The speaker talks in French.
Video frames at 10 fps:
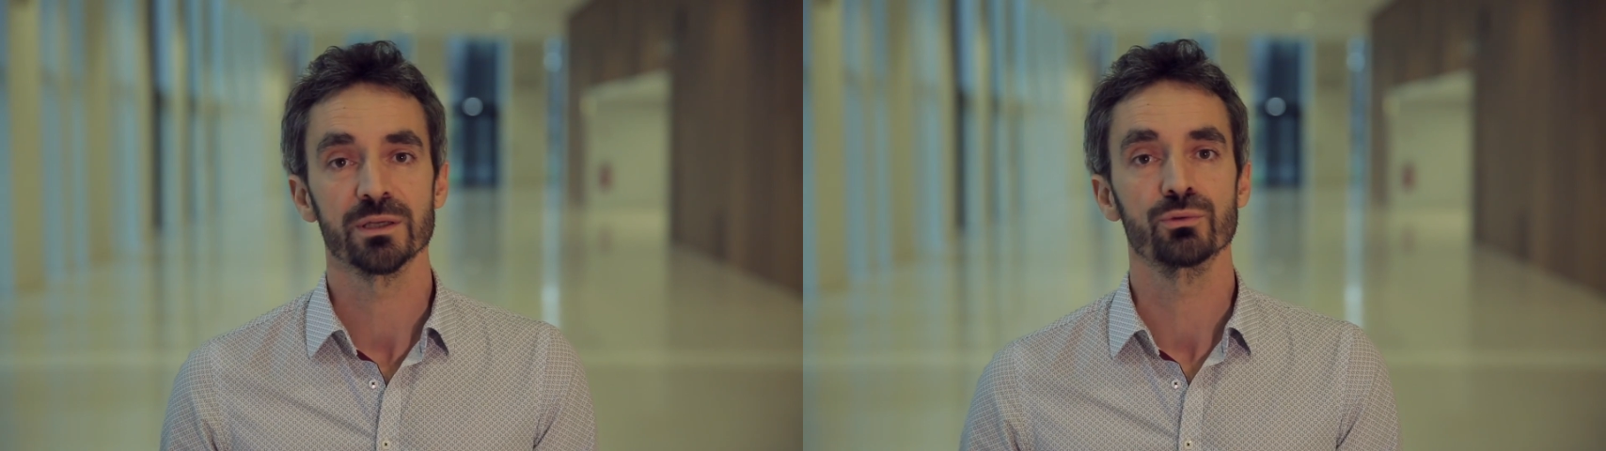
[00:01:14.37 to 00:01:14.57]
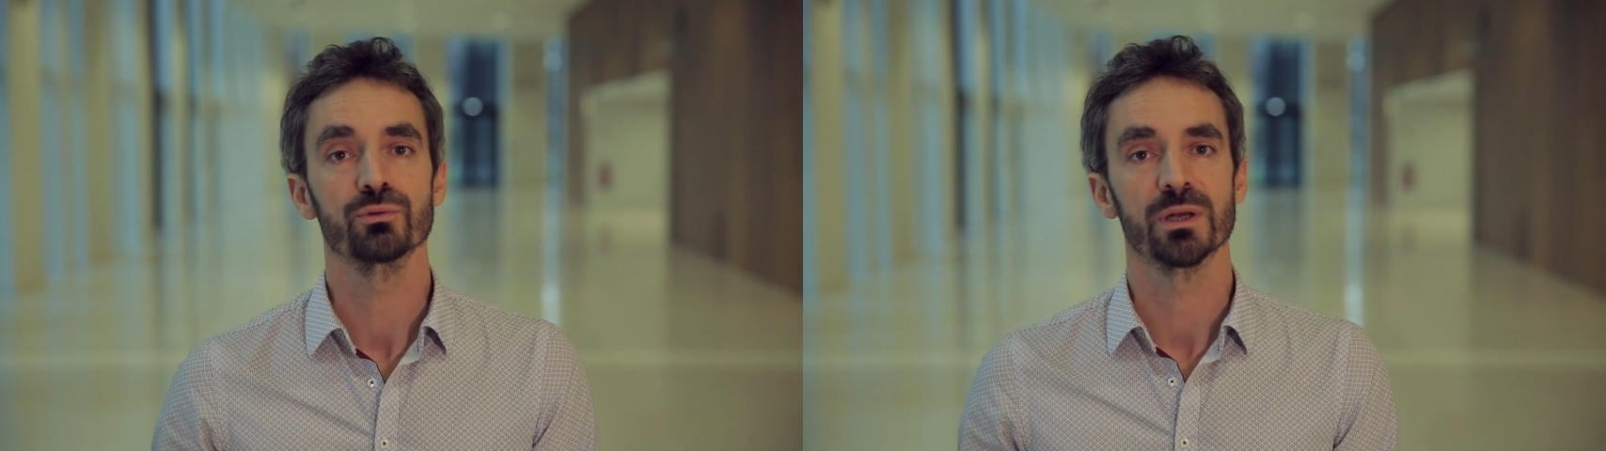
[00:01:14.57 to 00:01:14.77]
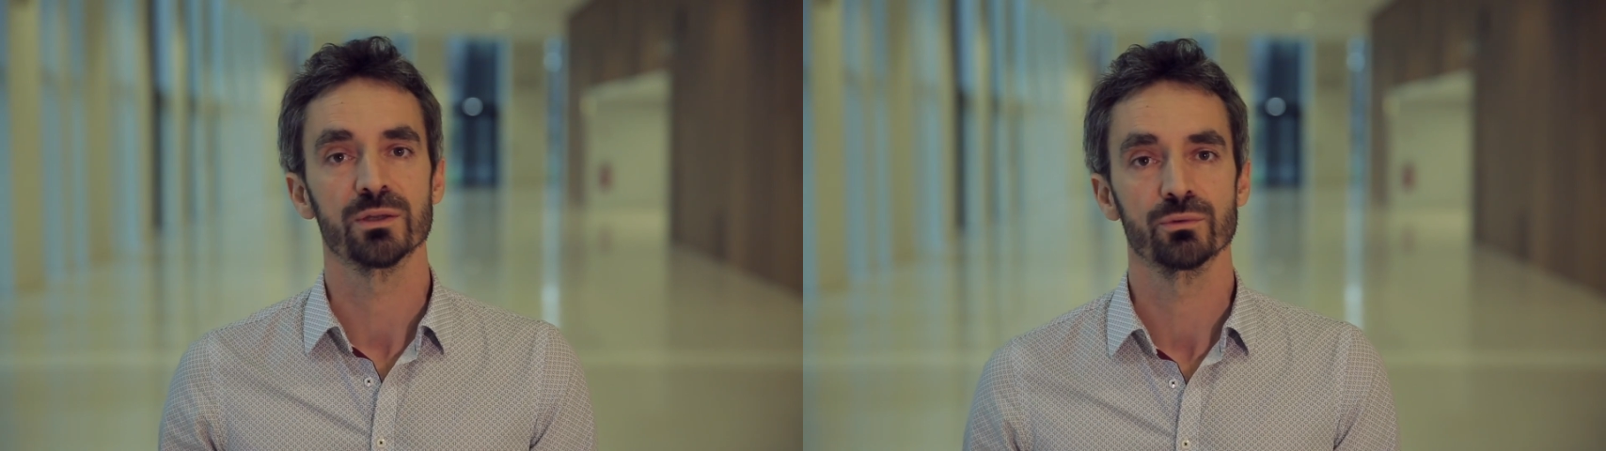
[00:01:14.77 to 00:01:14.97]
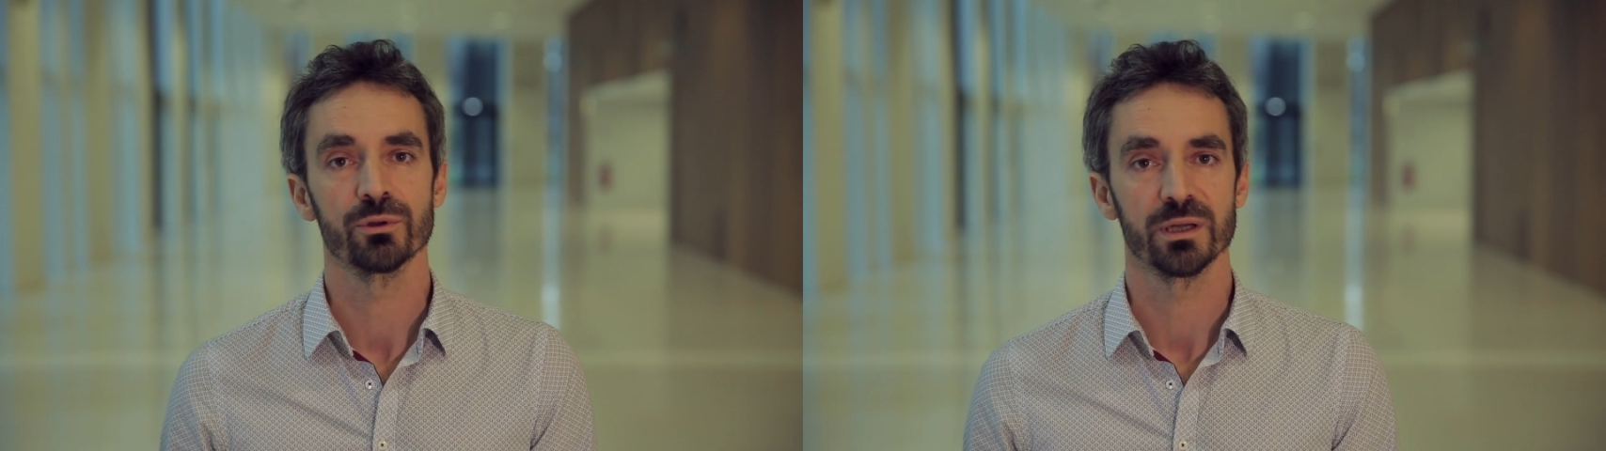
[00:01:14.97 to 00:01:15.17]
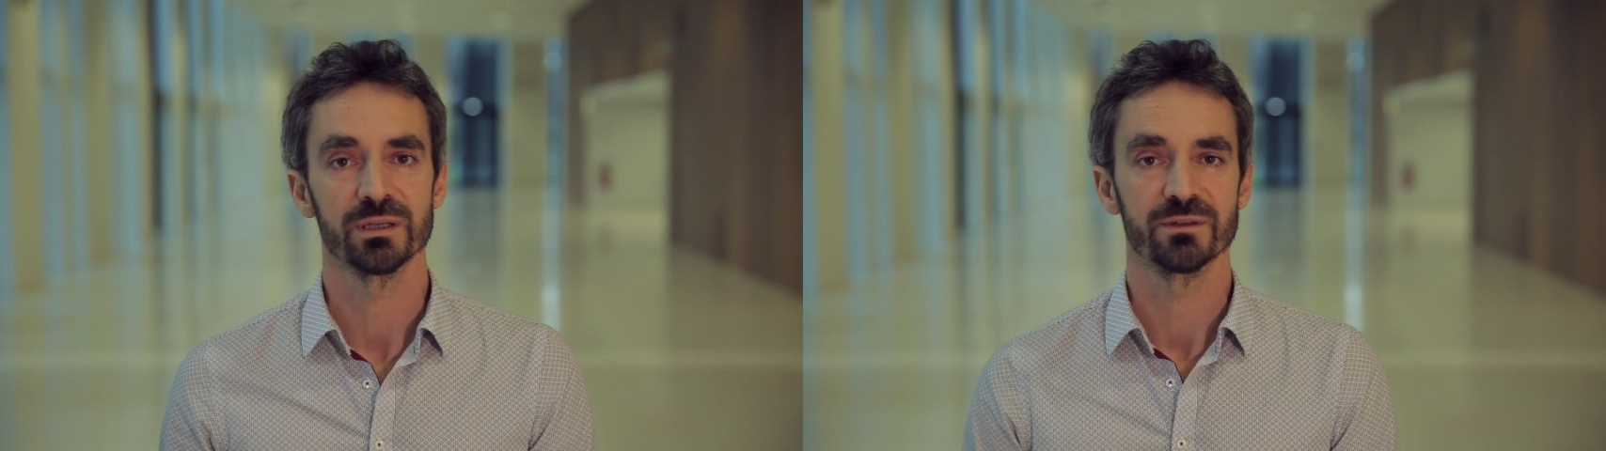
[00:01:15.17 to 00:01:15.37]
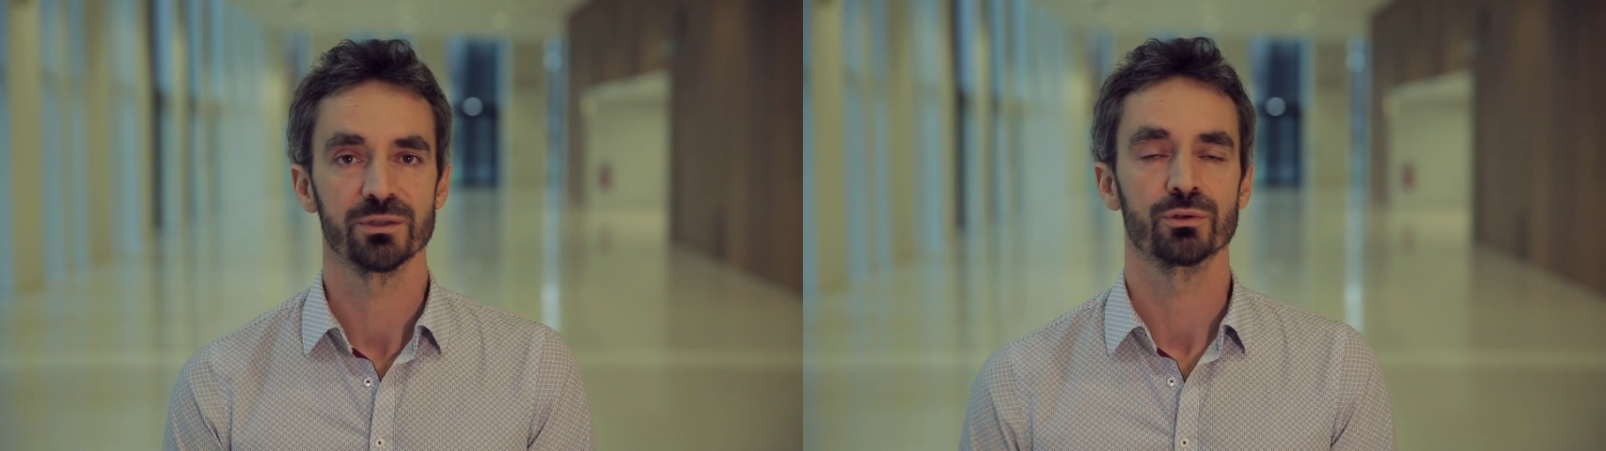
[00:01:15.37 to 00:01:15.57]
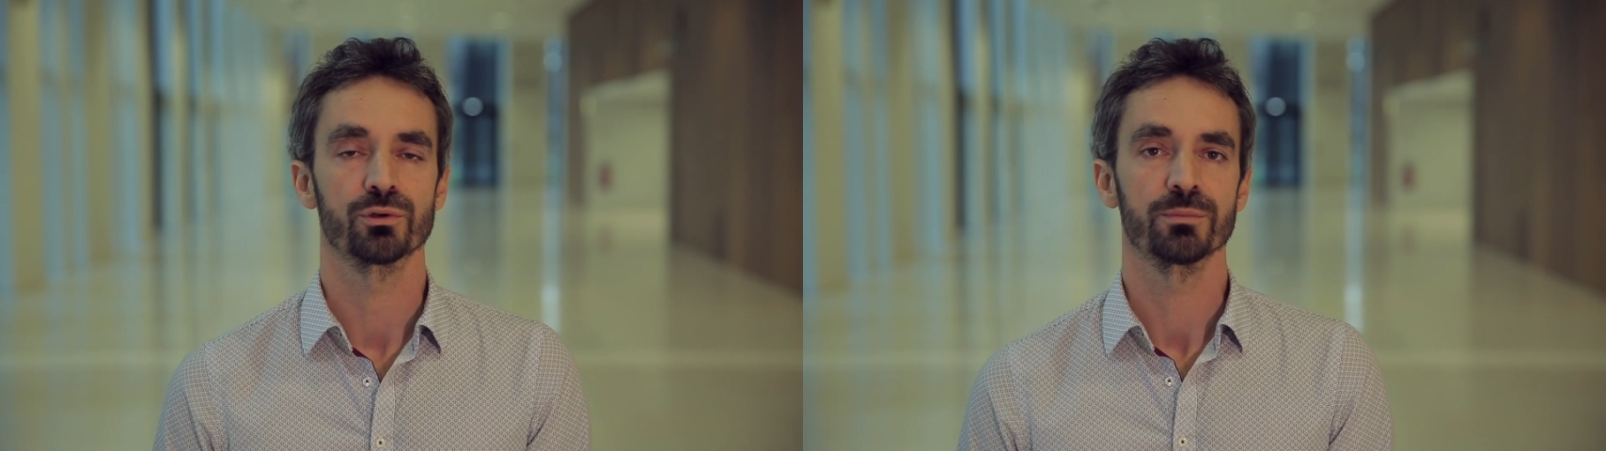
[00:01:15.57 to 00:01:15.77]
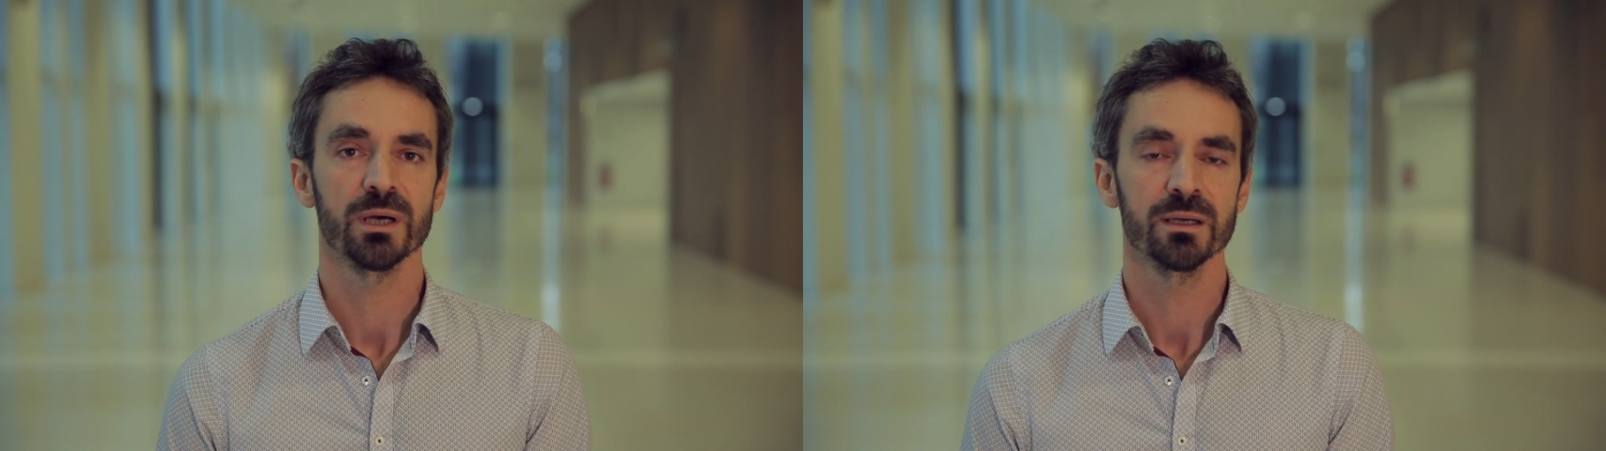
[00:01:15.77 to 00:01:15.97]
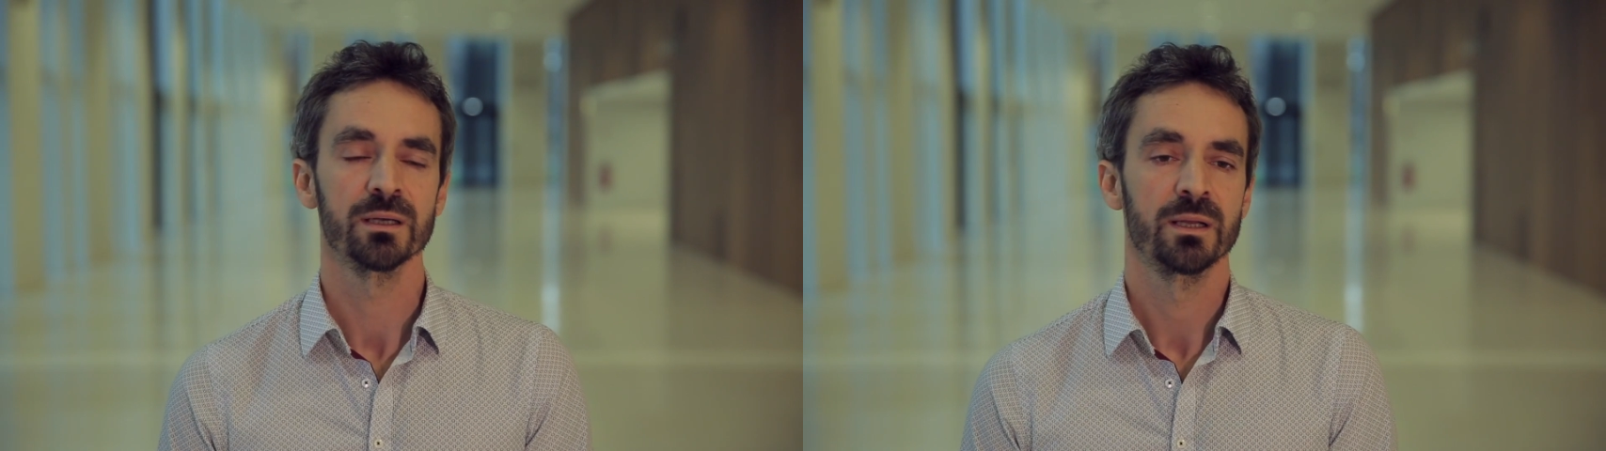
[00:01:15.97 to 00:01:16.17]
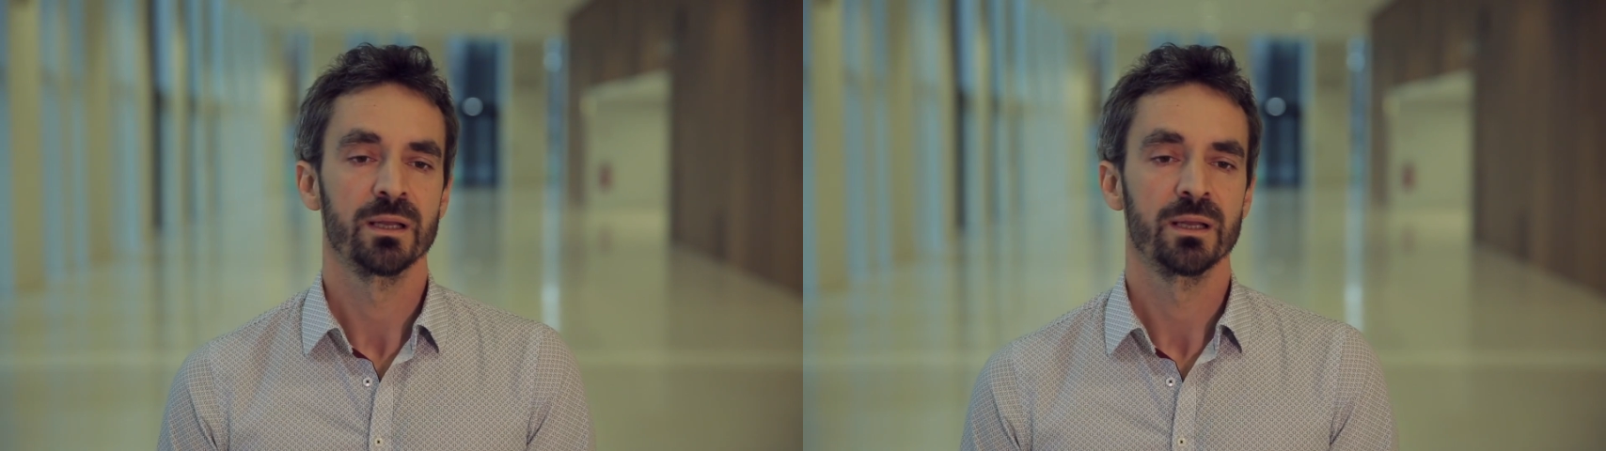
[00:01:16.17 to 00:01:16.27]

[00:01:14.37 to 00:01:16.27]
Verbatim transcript: aiguë et la douleur à l'éveil de coma,